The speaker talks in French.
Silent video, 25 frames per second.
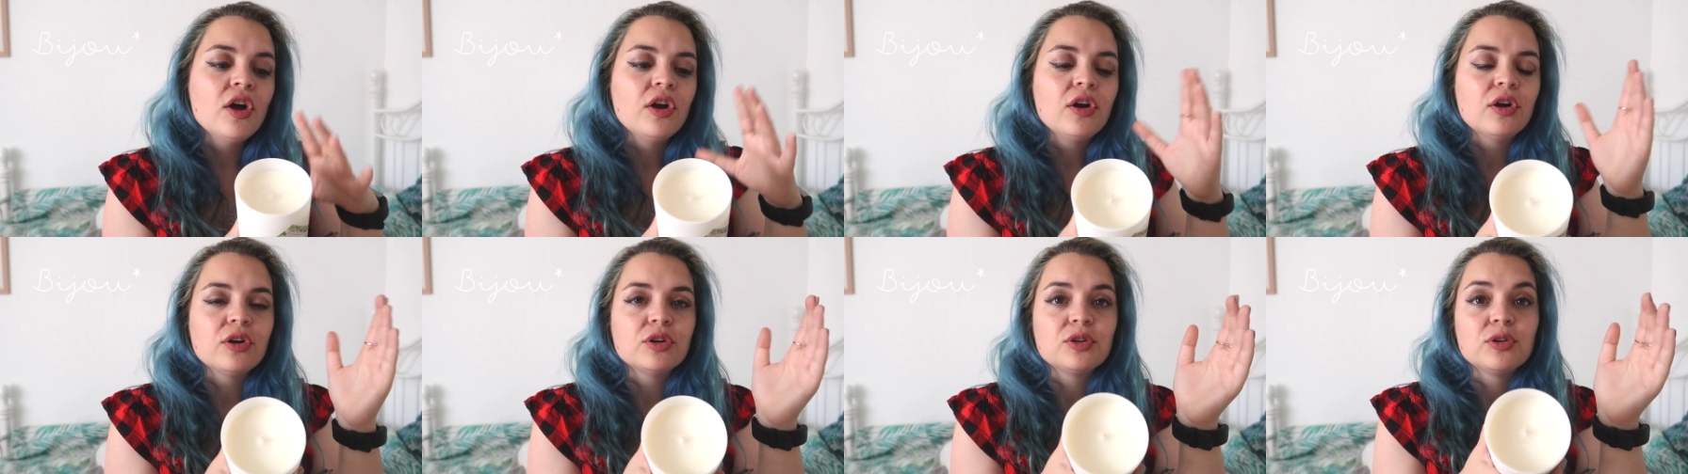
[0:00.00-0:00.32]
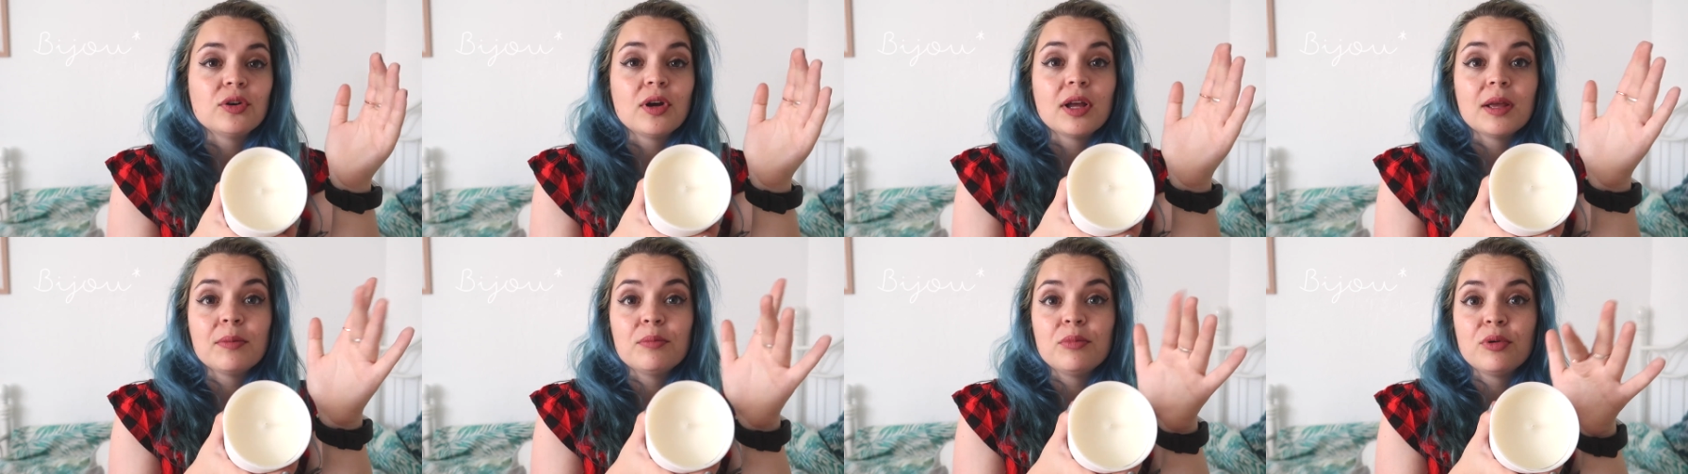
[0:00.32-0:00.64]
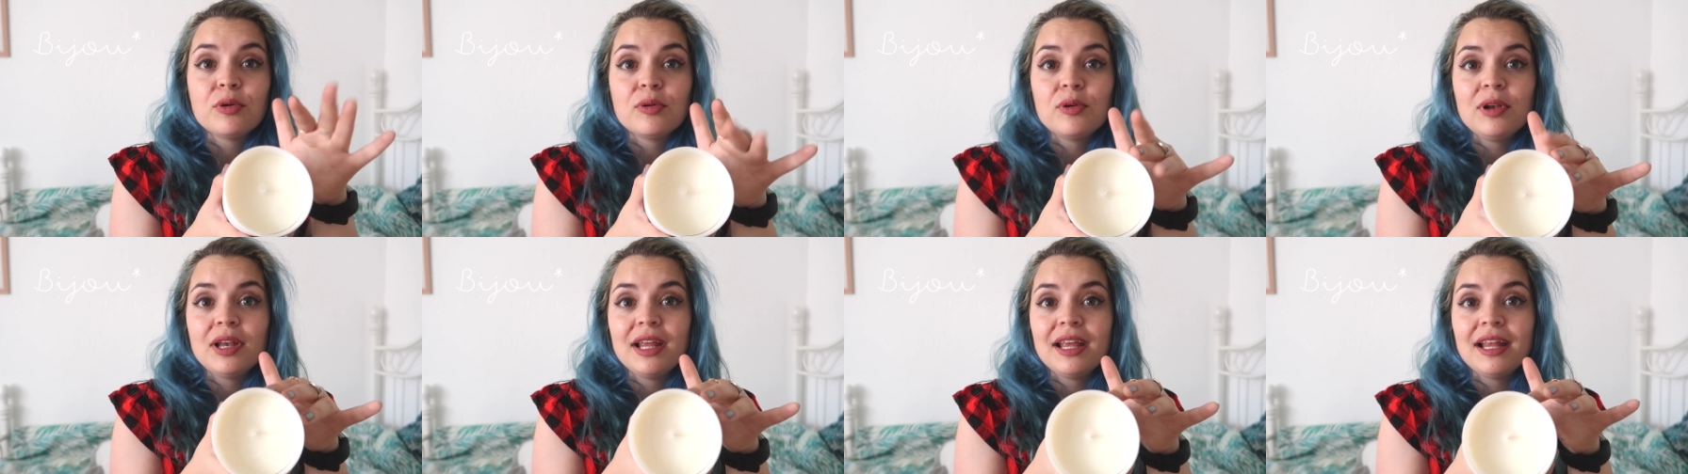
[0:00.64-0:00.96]
Quand j'aurai
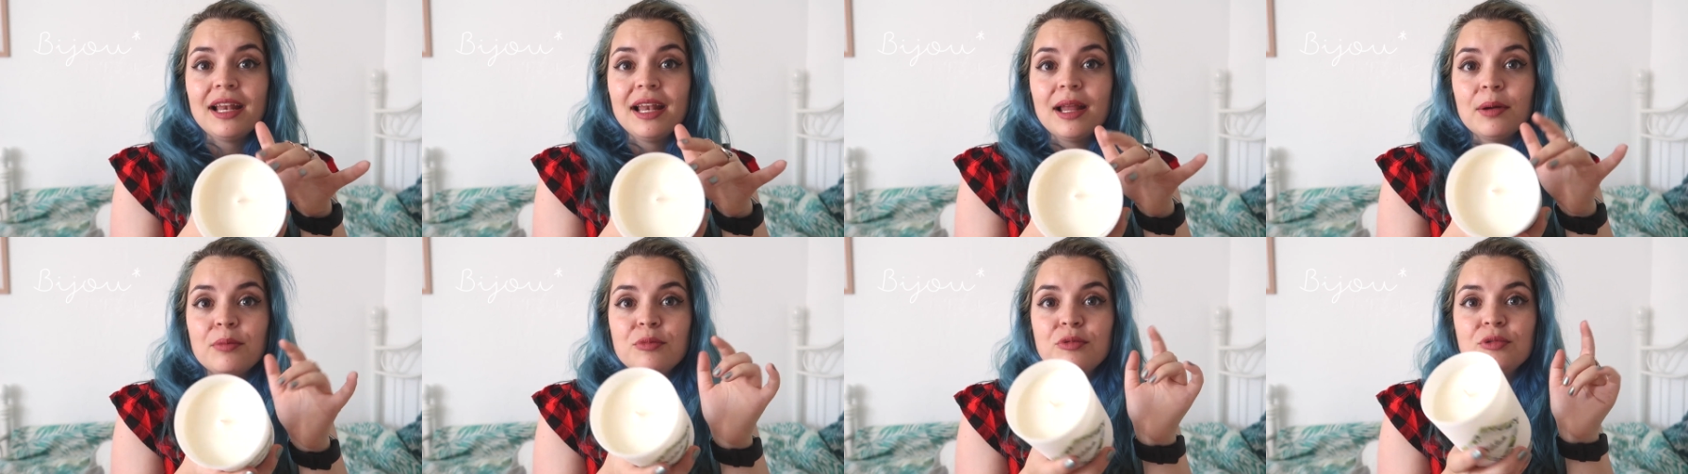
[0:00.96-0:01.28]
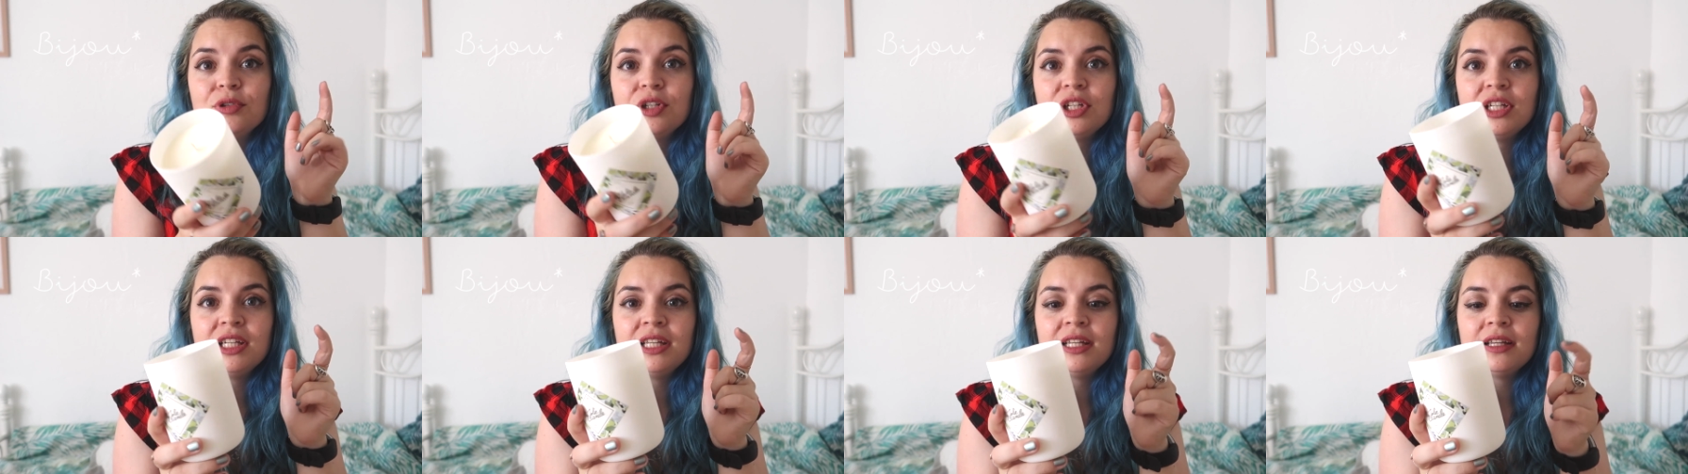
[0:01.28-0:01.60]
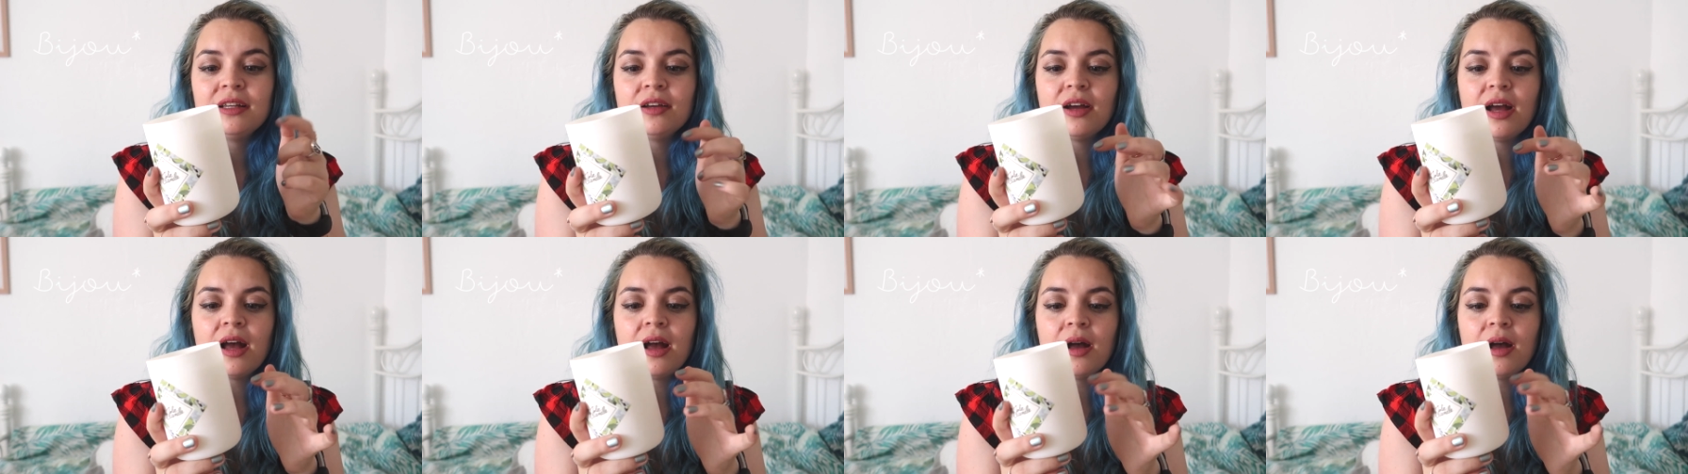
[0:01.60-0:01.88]
brûlé la bougie